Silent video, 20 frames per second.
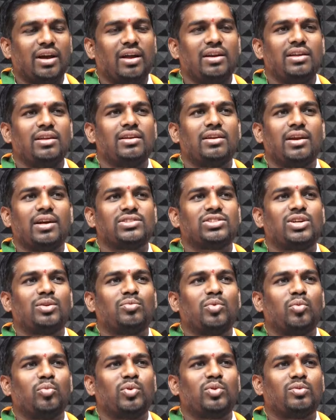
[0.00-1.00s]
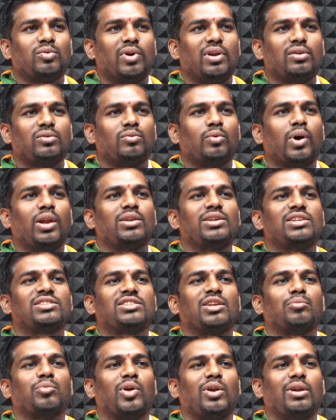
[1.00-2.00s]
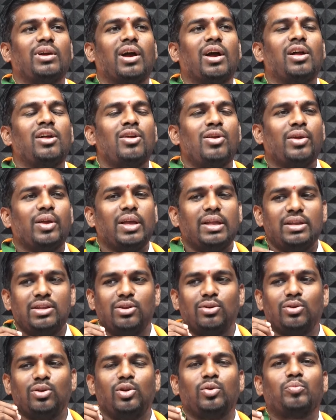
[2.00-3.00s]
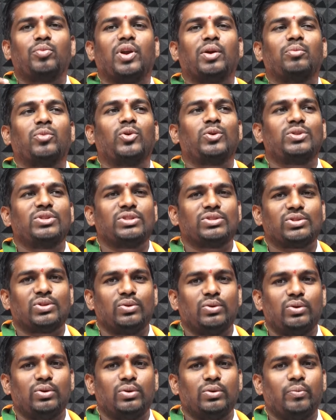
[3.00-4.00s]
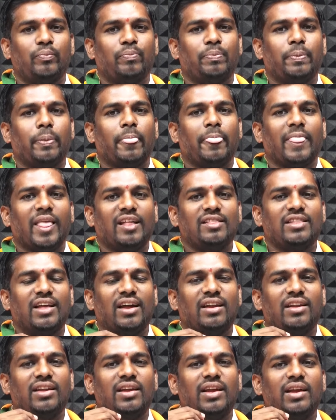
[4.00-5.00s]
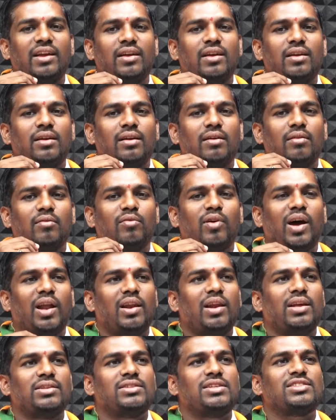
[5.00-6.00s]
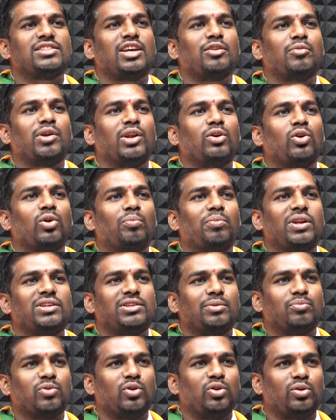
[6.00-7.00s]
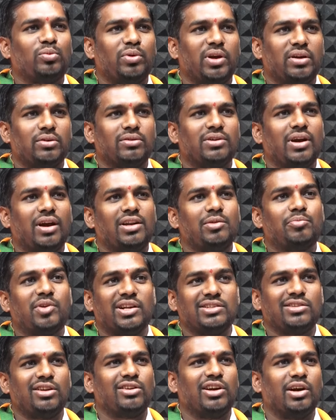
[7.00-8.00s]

కానీ రాష్ట్ర ప్రభుత్వాలు వాళ్ళు చేసిన పనుగా ఇన్ని రోజులు ప్రమోట్ చేసుకుంటూ దాన్ని వాళ్ళే చేశామని గొప్పలు చెప్పుకుంటూ పోయారు కానీ ప్రజలు